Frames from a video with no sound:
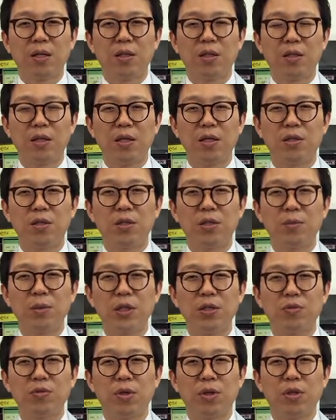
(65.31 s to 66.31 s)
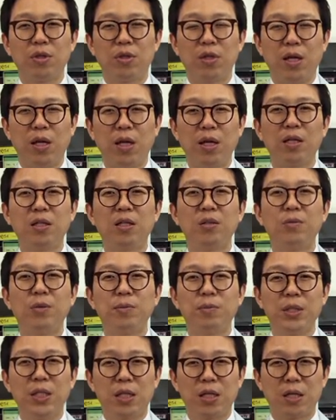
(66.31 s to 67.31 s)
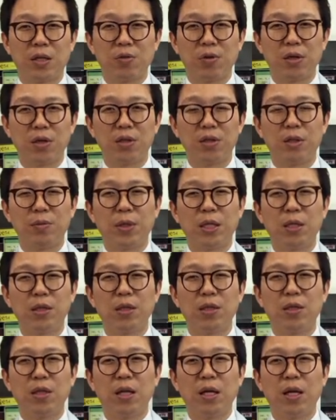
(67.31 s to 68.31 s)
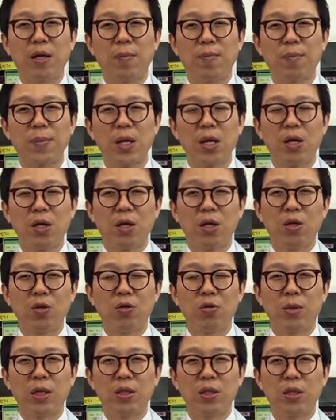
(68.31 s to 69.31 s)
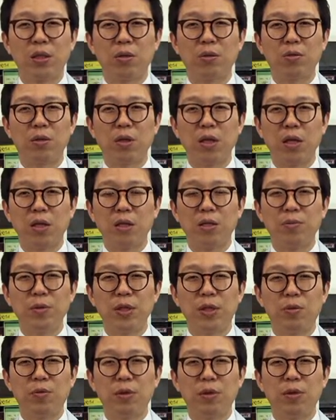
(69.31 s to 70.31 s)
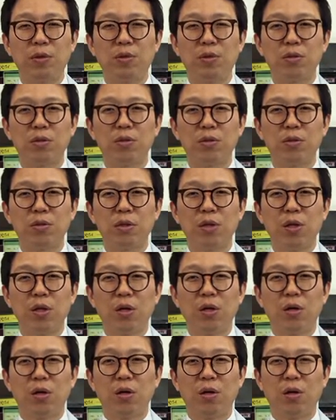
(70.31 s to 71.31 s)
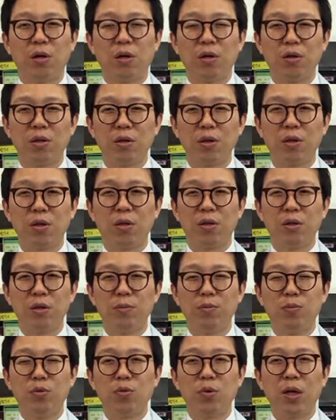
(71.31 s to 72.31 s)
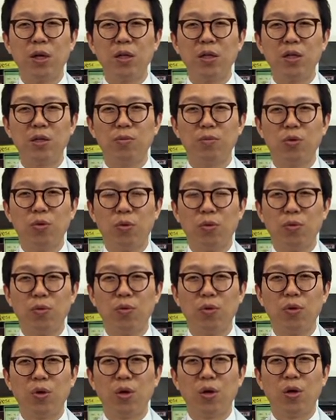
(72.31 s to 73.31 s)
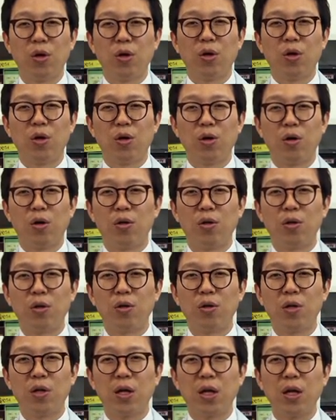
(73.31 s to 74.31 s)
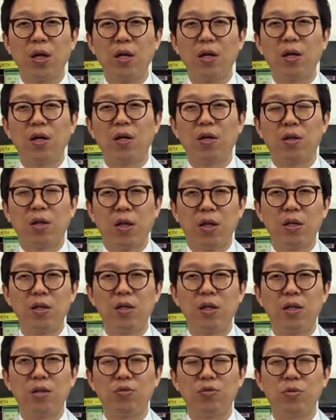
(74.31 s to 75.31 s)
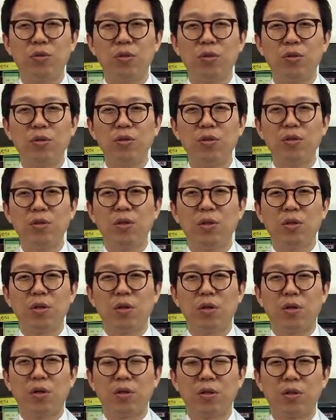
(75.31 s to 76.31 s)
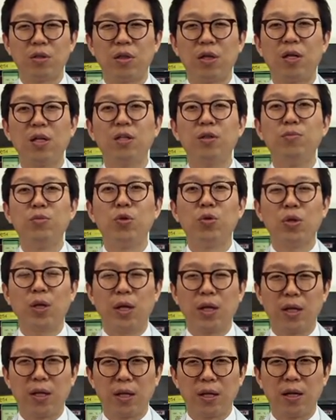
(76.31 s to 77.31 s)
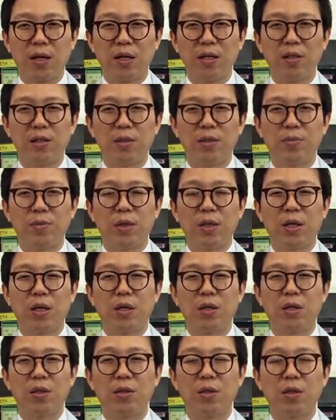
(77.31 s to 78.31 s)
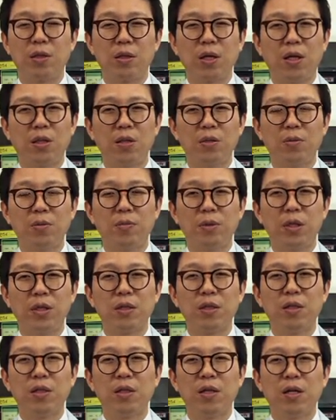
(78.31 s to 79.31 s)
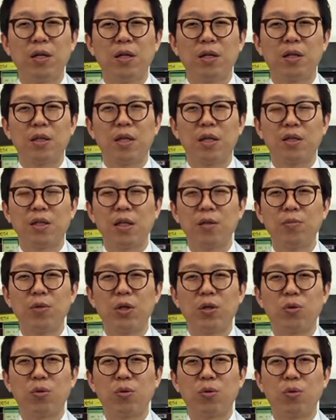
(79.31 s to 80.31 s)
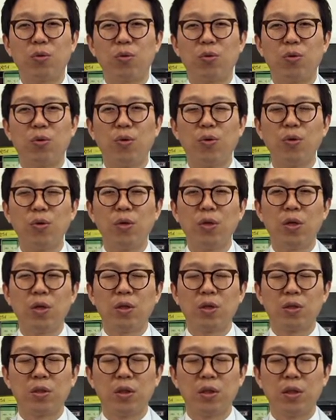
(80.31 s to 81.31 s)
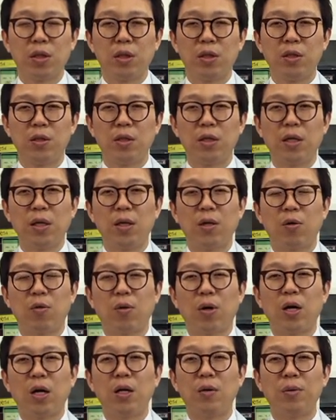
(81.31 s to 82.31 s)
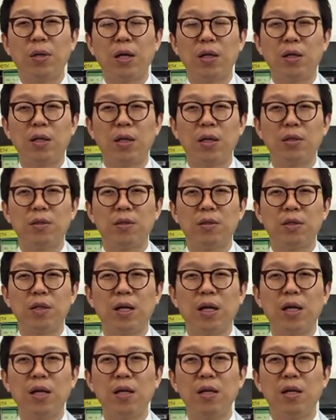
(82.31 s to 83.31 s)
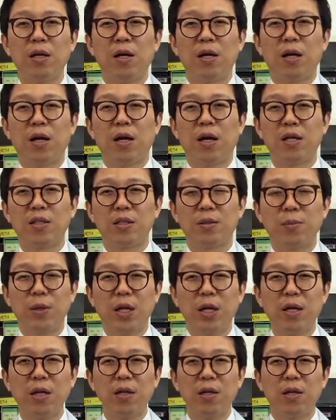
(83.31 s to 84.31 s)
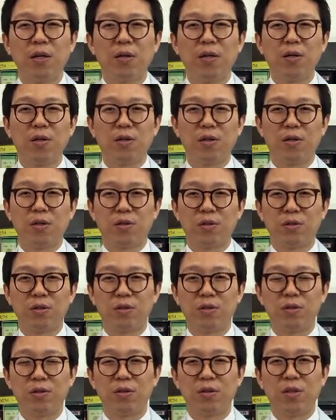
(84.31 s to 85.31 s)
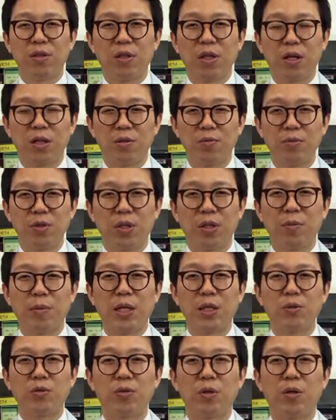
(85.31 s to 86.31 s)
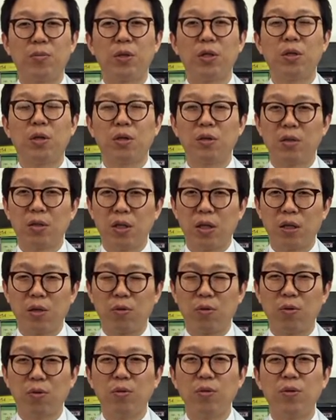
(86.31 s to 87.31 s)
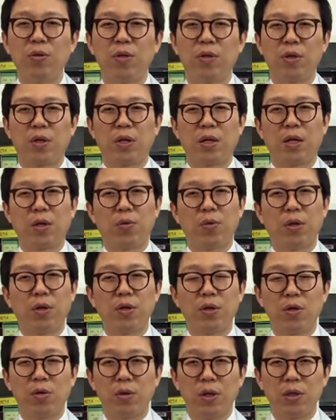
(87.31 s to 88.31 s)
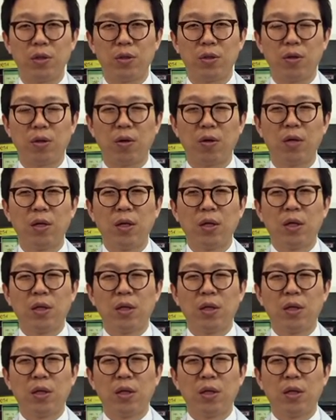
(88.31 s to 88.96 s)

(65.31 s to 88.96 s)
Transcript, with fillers: 그러한 처방 중에서 대금음자라고 하는 처방이 있는데 이것도 마찬가지로 대금이라고 하는 것은 어, 이 금, 황금, 돈 어, 여기에 대응할 수 있는 어, 그러한 음료다 얘기를 하는 것입니다. 그래서 이 대금음자를 다 상비약으로 놓고 그 전날 이제 과음을 했거나 했을 때 아침에 어, 그 대금자를 마시고 나면 거뜬하고 이렇게 되는 경우가 있죠.